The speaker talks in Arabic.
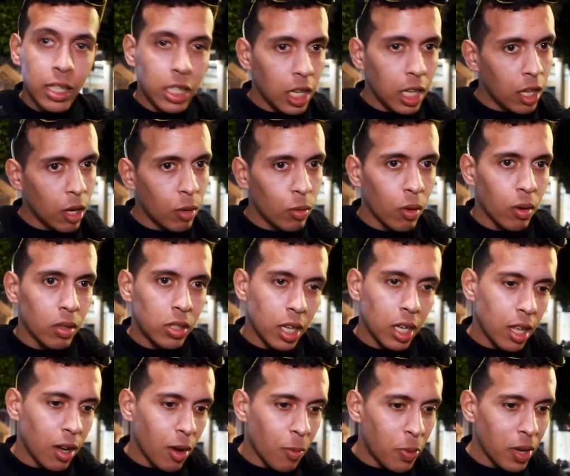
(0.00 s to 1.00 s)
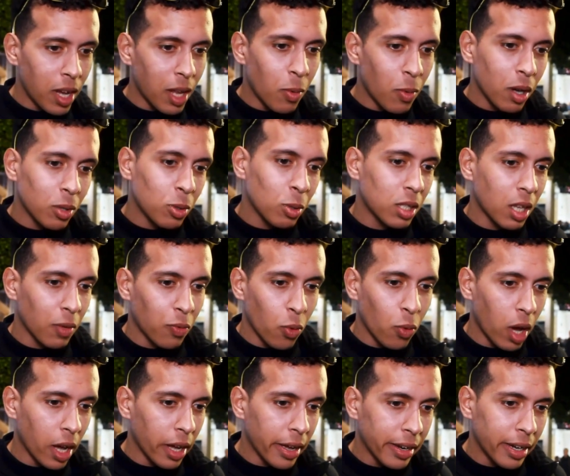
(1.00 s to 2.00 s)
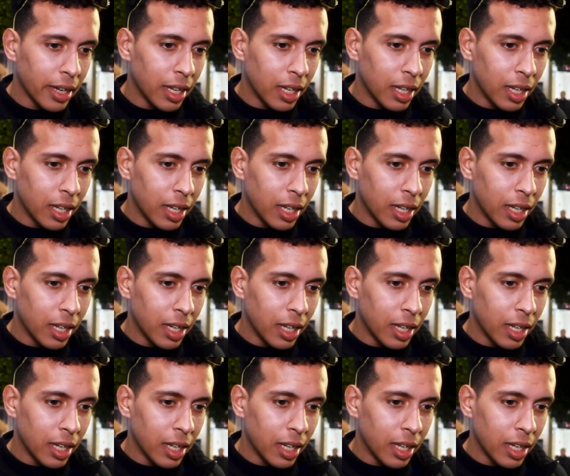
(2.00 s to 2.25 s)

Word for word: تيلهو تيلهو به الوقت وصافي وحق الله